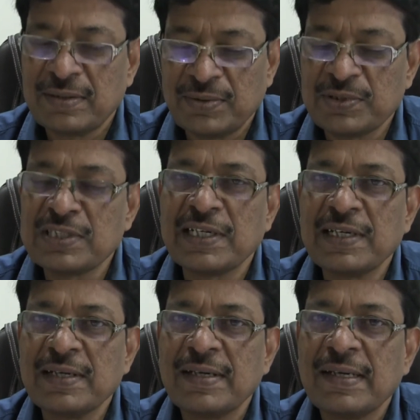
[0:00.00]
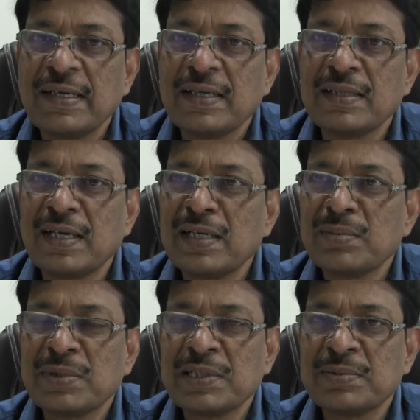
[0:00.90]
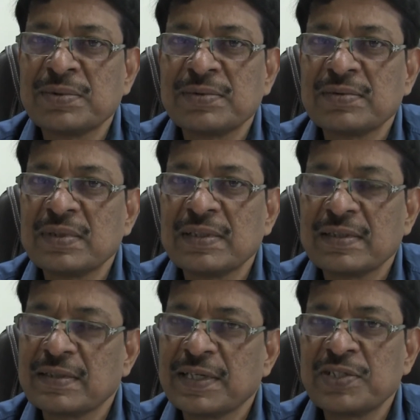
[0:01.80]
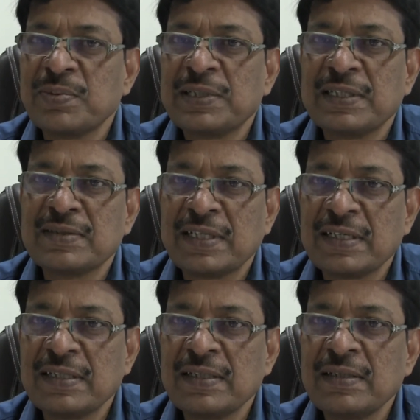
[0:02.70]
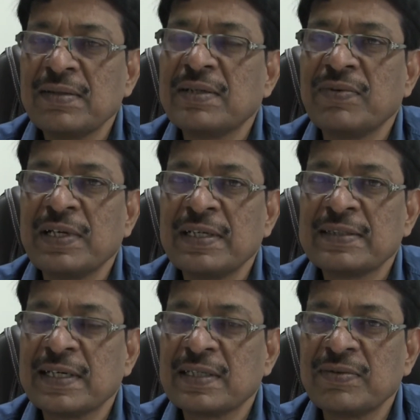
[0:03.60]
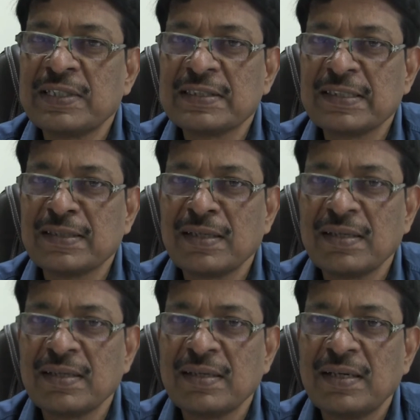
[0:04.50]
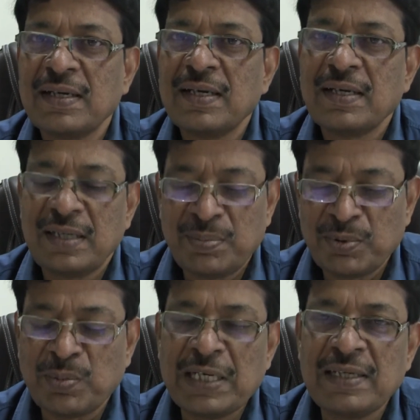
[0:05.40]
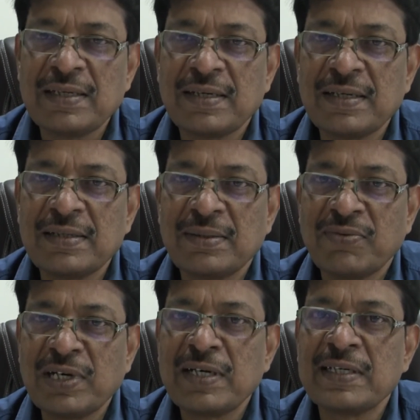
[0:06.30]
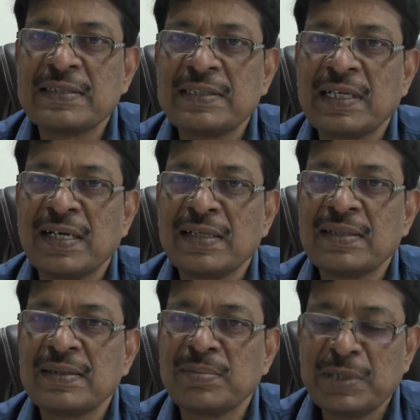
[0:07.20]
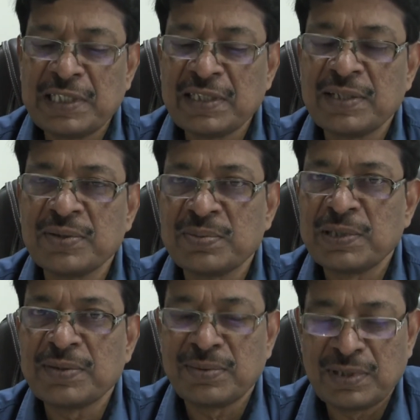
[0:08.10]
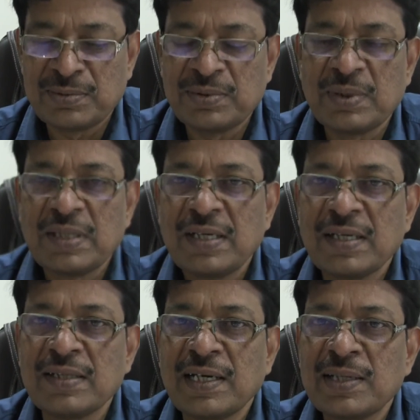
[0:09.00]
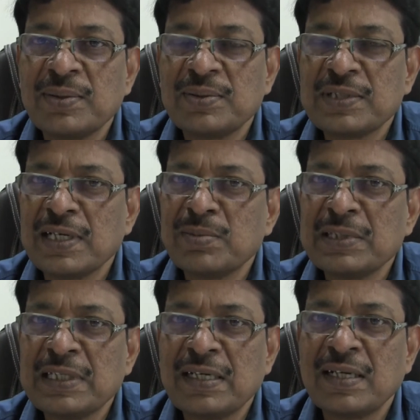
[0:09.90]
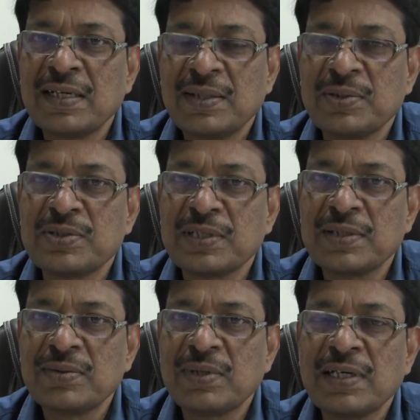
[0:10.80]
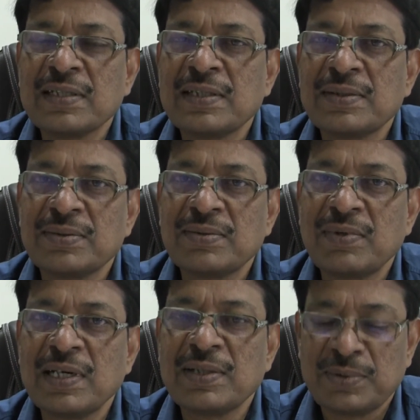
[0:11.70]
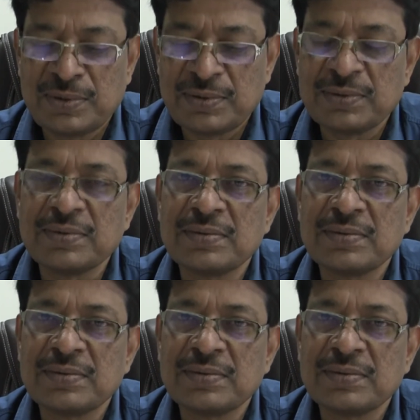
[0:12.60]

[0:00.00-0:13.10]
వచ్చినాయి దాన్ని మనము ఖర్చు పెట్టడం జరిగింది వేరియస్ యాక్టివిటీస్ కింద ఇప్పుడు మళ్ళీ రే ఫండ్ రేజ్ చేయాలన్నది మీటింగ్ ఈరోజు పెట్టుకున్నాము దాంట్లో చాలామంది ఎన్ఆర్ఐలు వచ్చినారు వాళ్ళందరూ వాళ్ళ వంతు